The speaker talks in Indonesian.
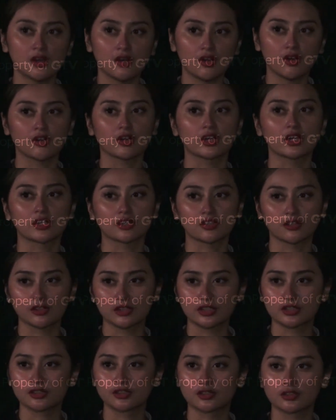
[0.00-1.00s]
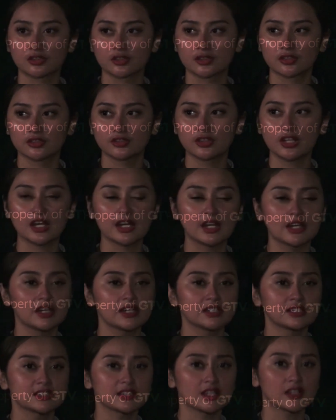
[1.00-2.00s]
oke kalau gitu yaudah
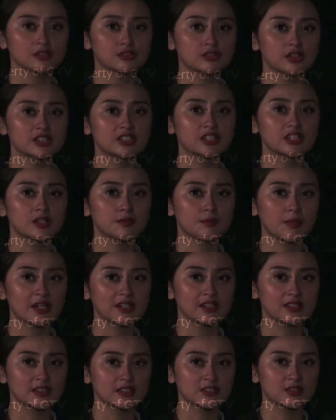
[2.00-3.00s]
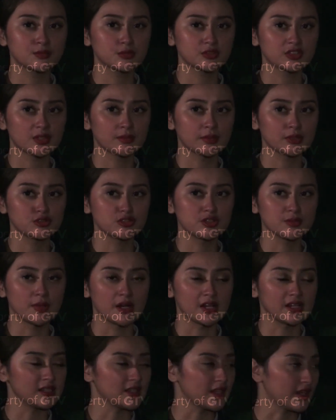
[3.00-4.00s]
kita langsung aja ke depan kita jemput sahabat uji
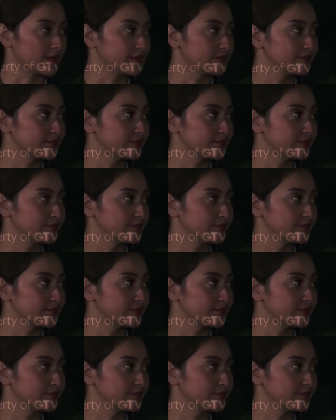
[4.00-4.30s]
beraninya